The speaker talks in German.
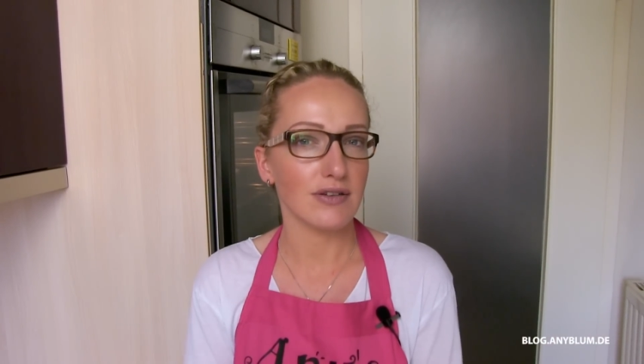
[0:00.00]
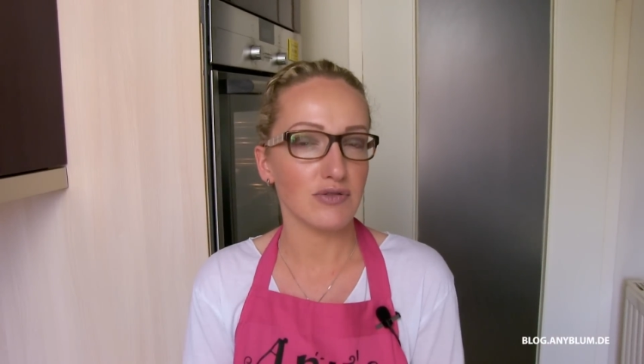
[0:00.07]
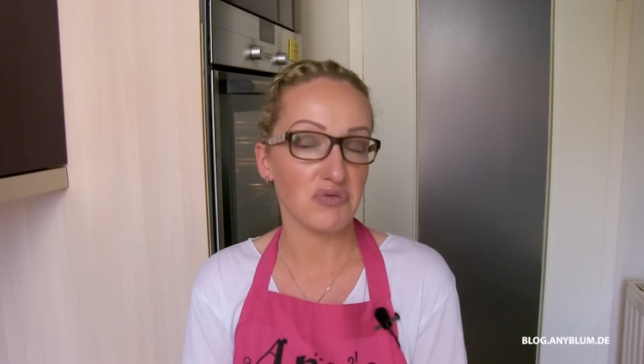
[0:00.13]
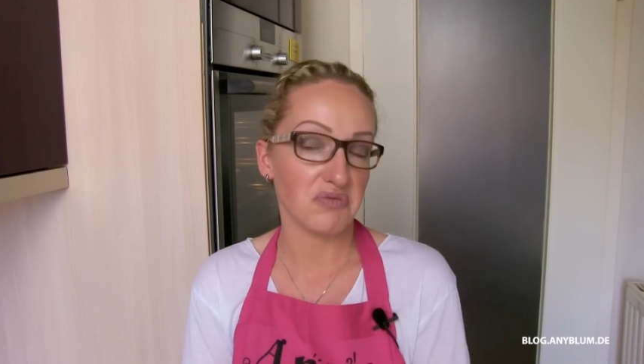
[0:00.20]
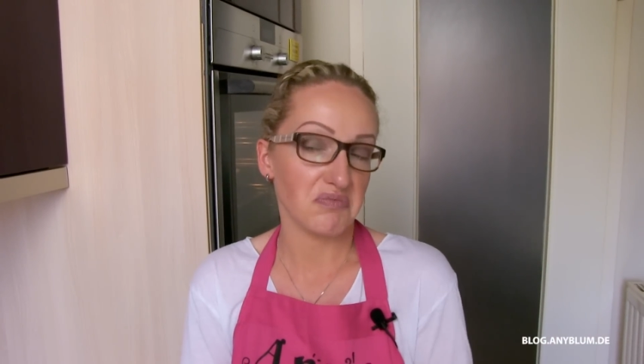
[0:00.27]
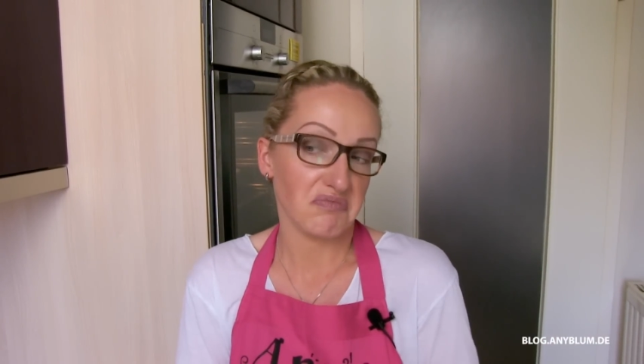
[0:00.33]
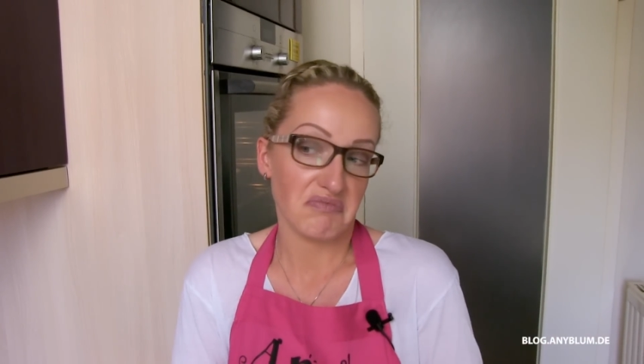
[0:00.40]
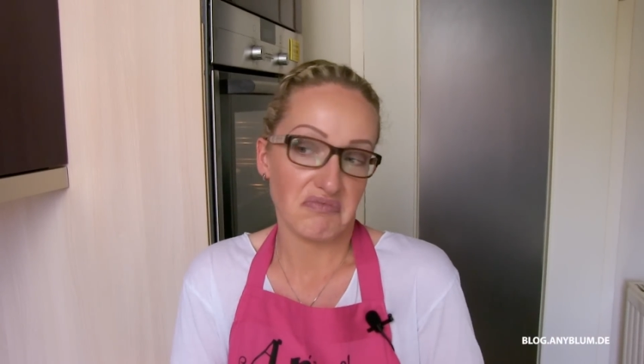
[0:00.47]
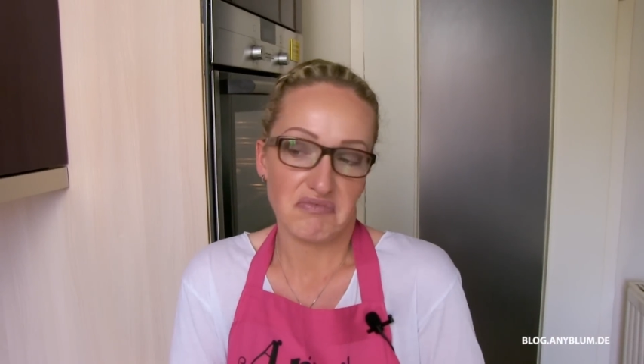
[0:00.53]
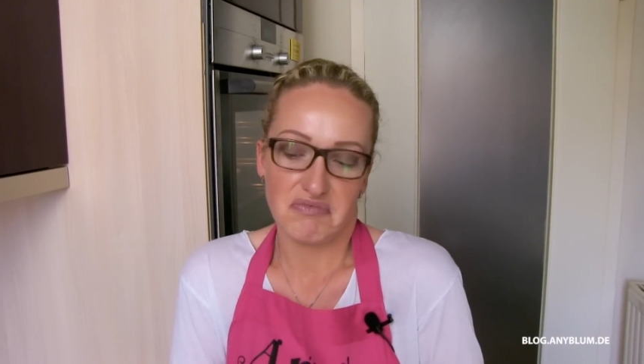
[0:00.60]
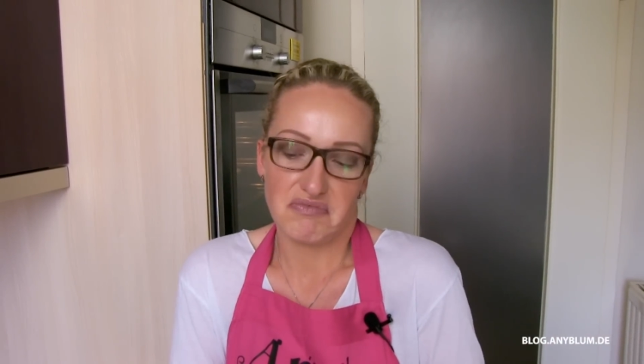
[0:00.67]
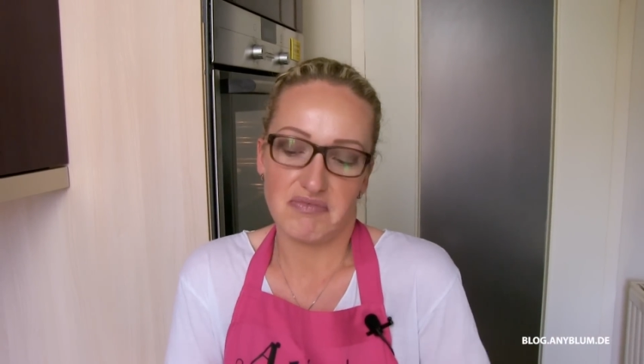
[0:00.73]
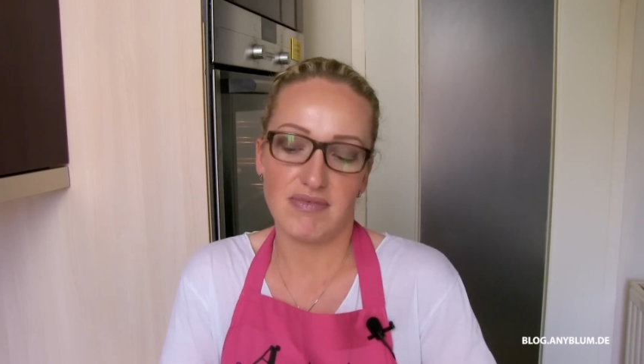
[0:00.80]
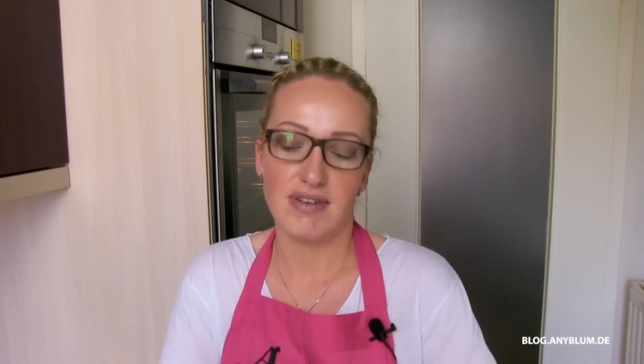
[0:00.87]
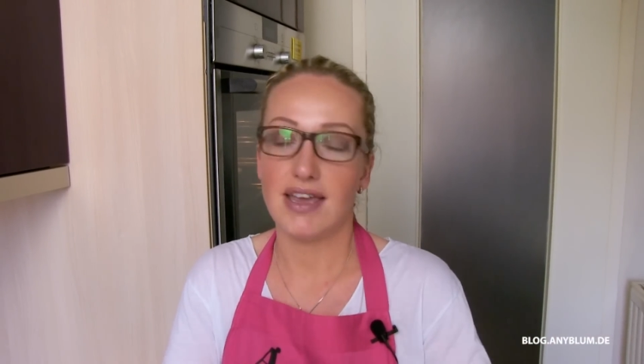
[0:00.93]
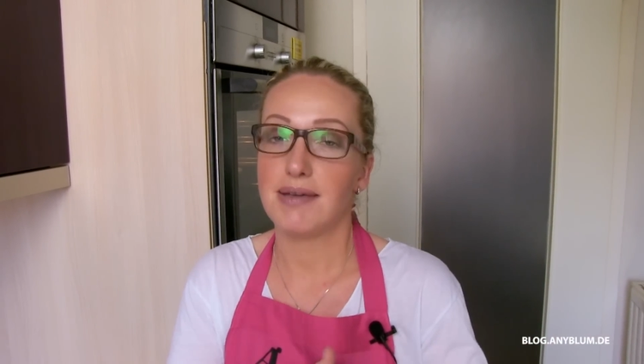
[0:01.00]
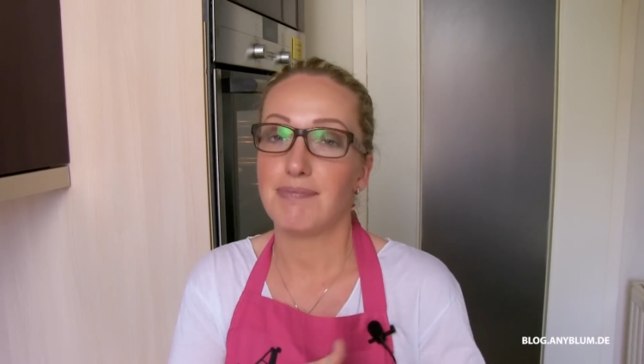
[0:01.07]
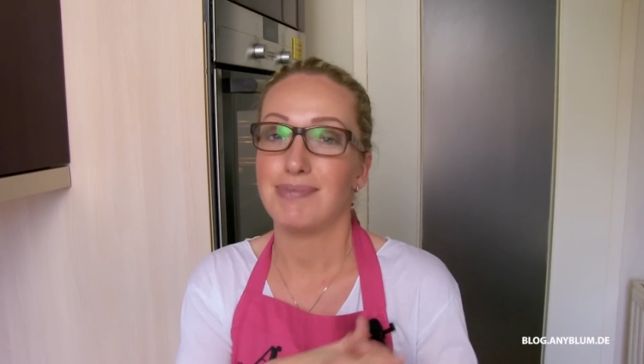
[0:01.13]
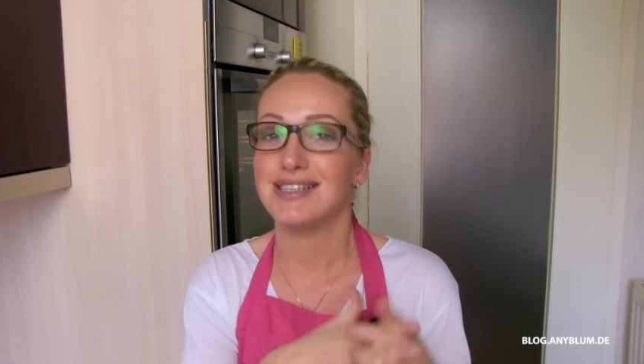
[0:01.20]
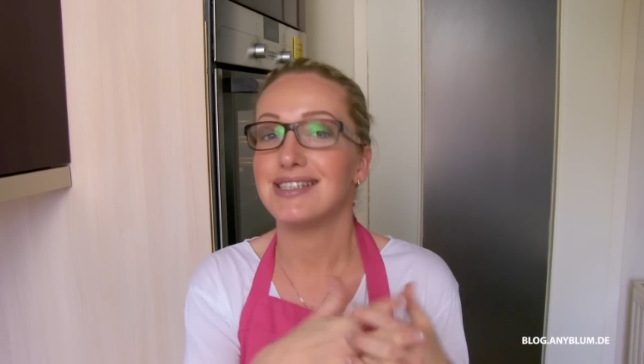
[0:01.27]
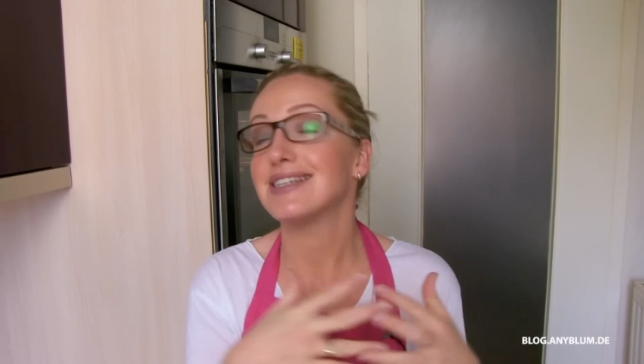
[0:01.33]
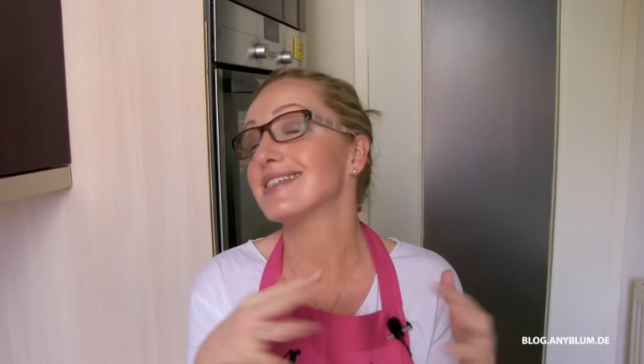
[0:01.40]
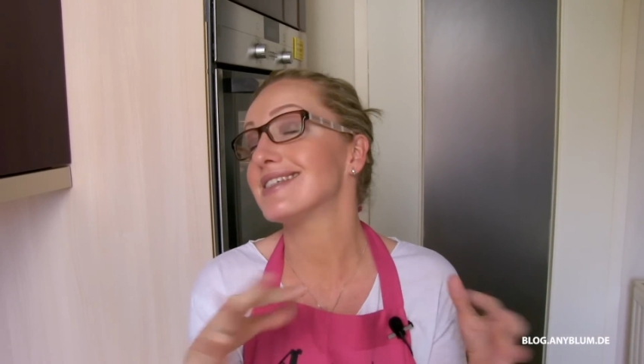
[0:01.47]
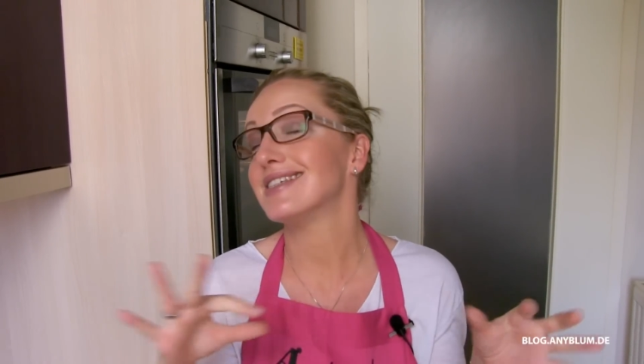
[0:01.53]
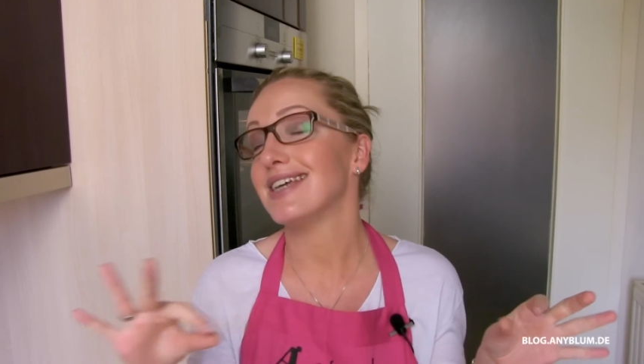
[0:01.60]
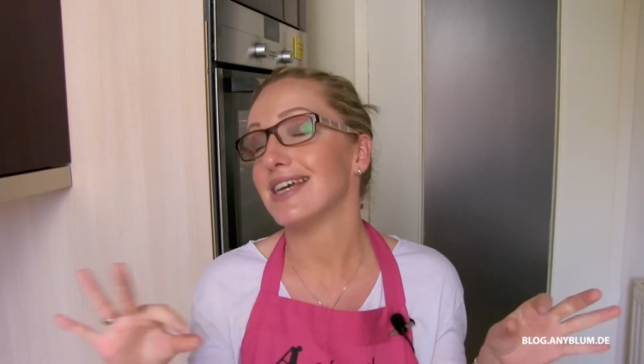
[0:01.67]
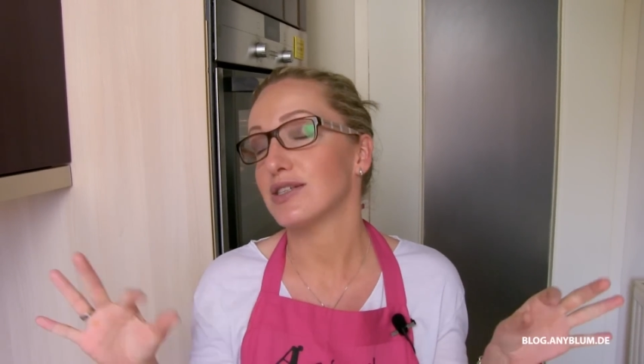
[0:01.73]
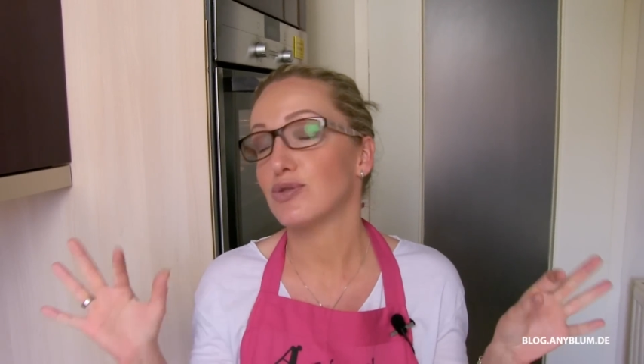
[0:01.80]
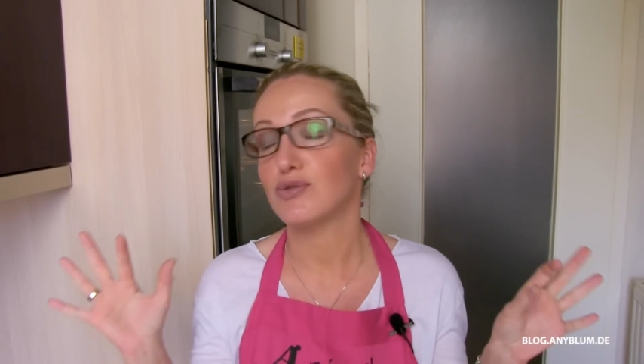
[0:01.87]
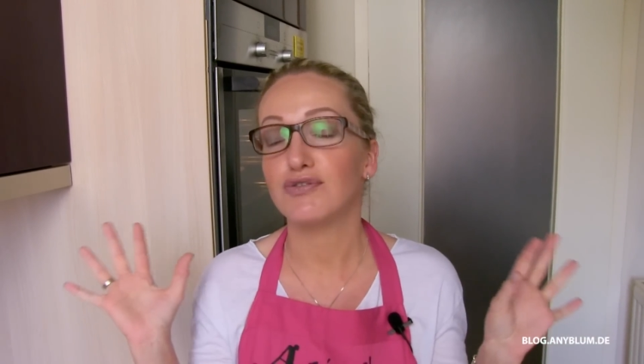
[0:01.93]
Also, ich bin
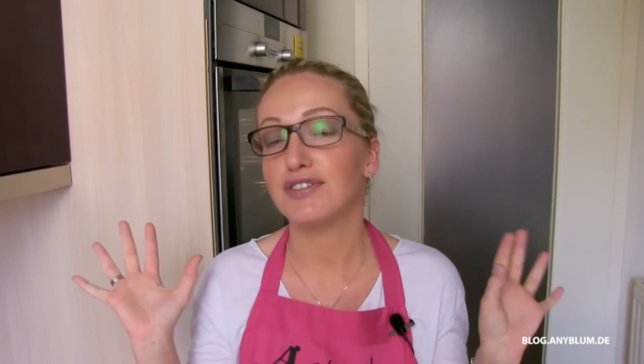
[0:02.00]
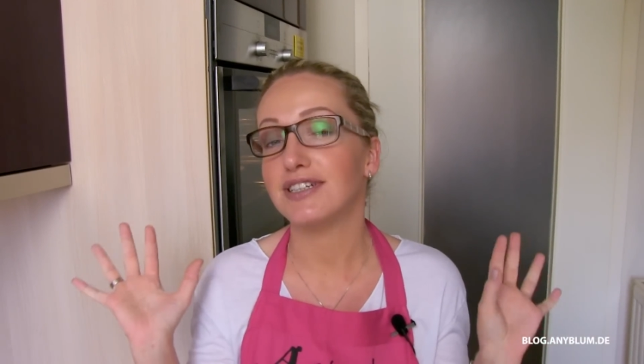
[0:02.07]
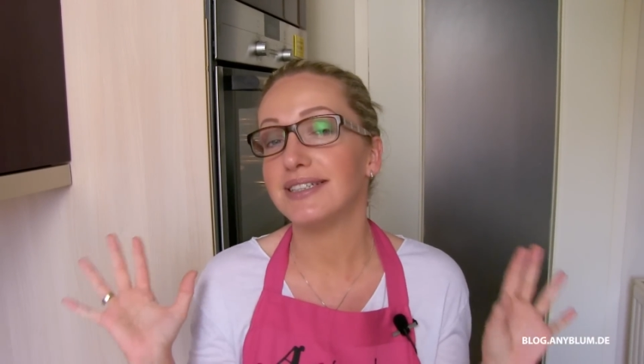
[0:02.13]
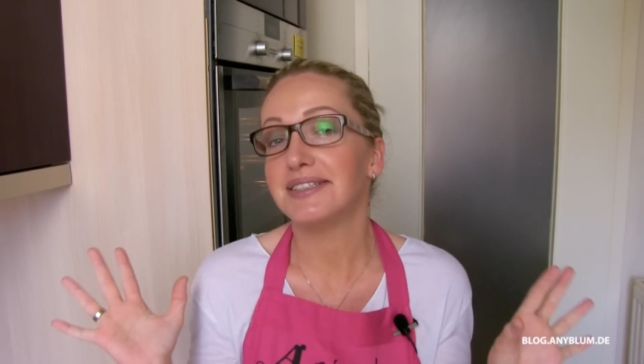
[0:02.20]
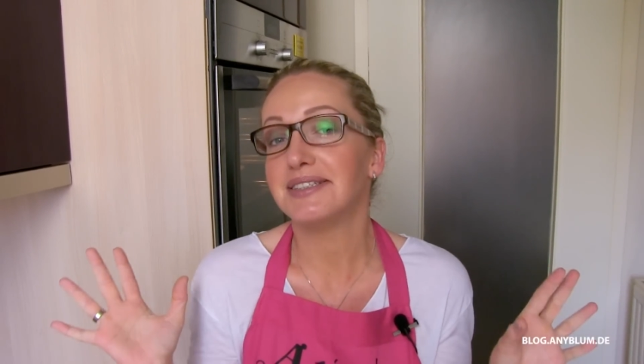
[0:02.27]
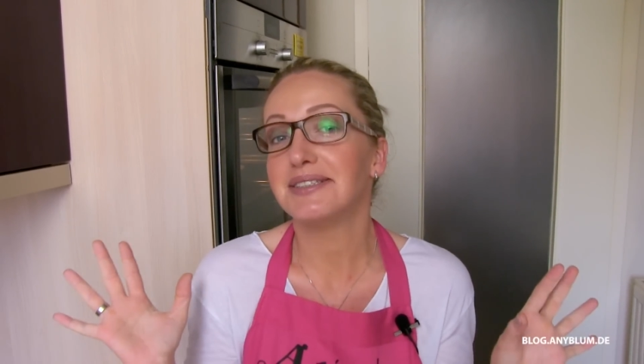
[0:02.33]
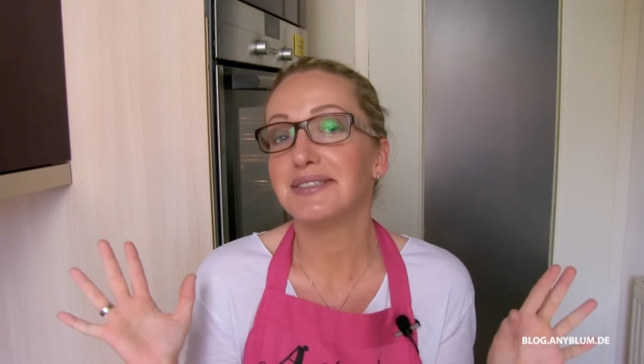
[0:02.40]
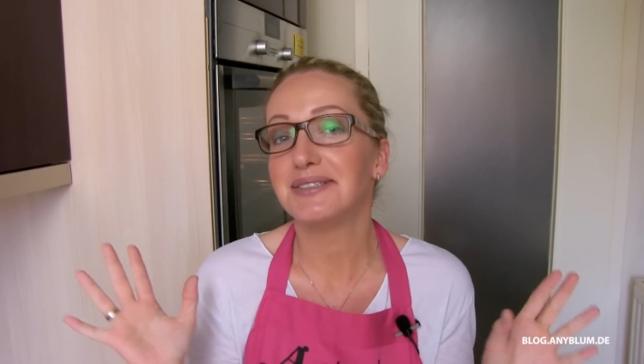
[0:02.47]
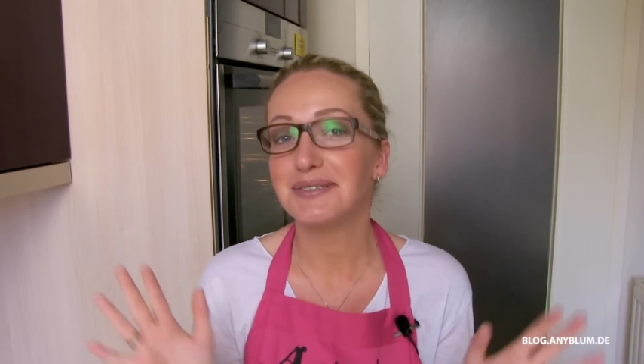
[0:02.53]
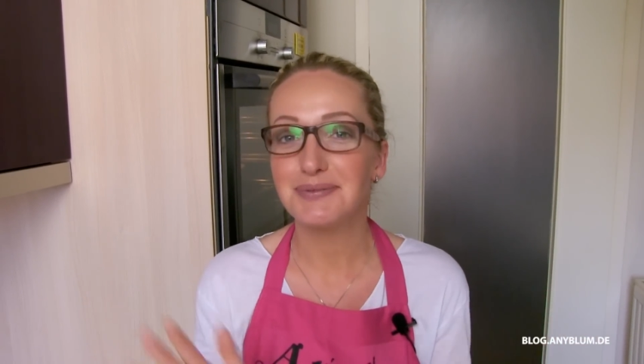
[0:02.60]
sehr zufrieden.